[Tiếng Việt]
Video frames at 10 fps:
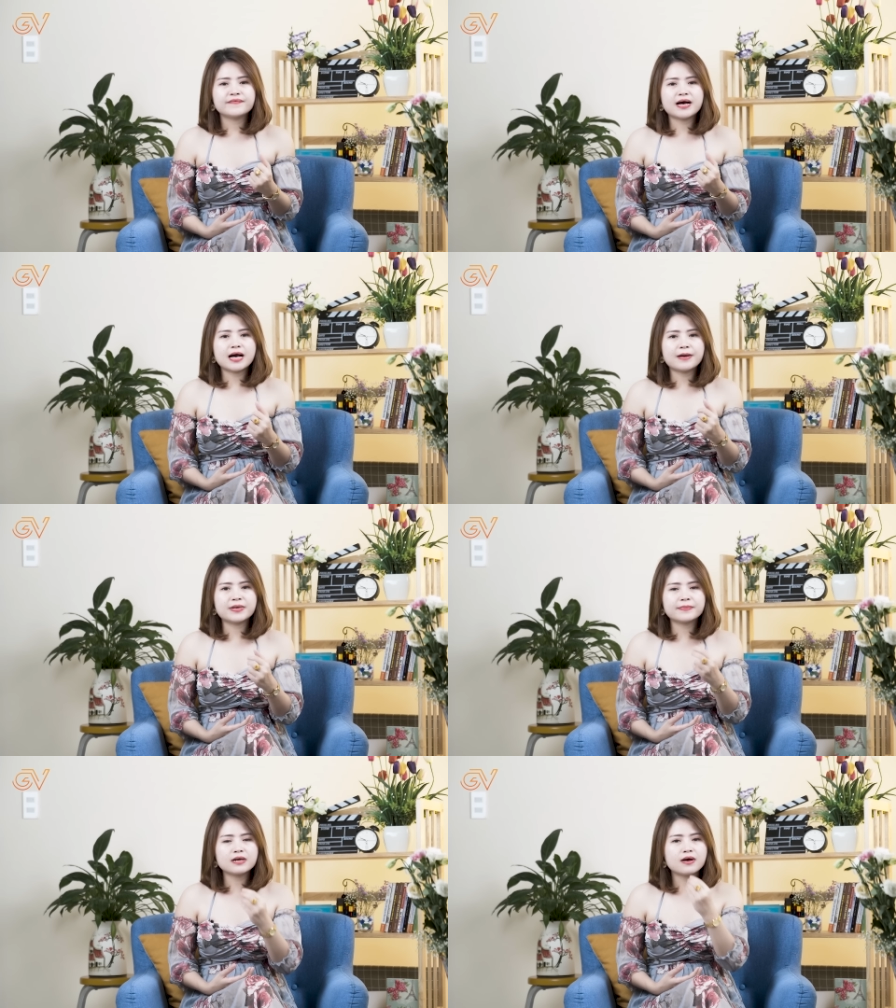và
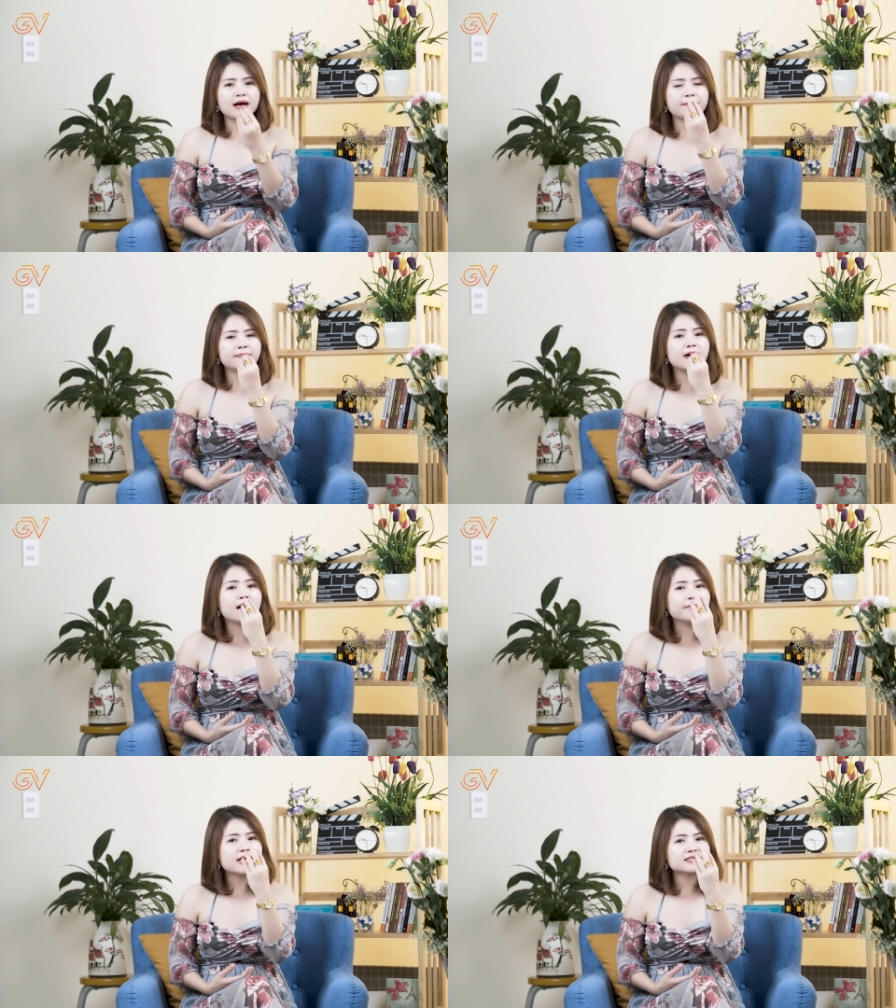mình bắt đầu
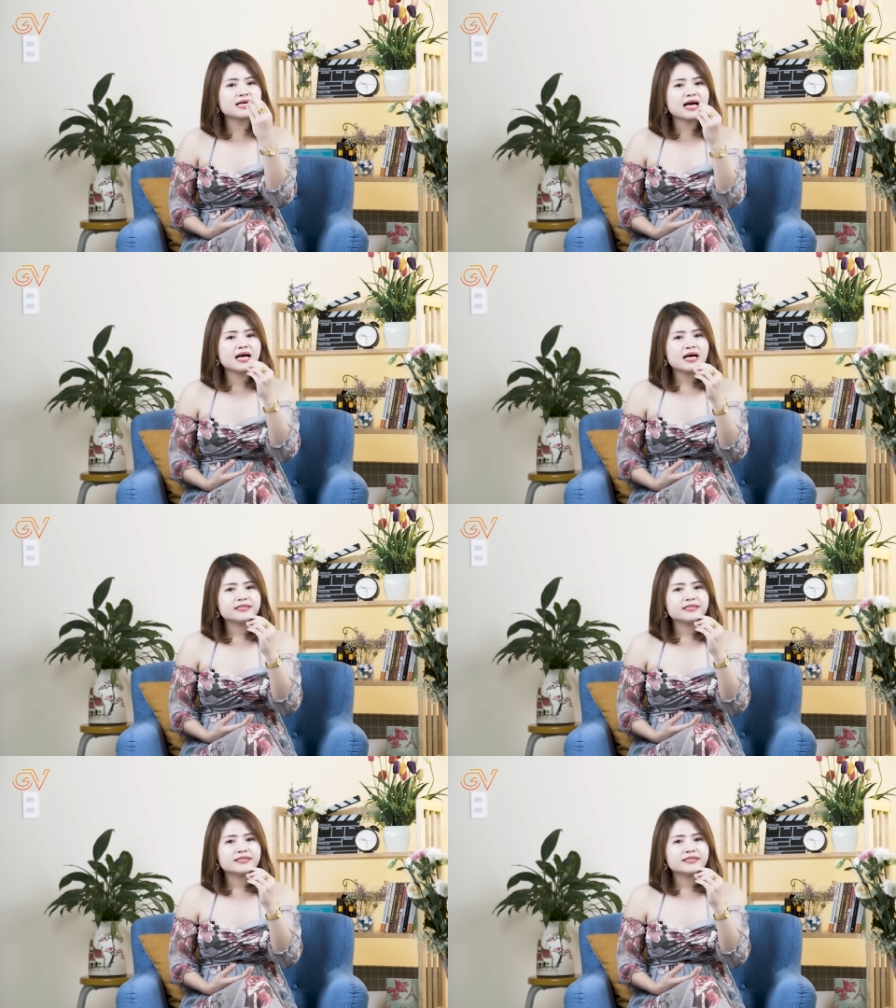mở miệng ra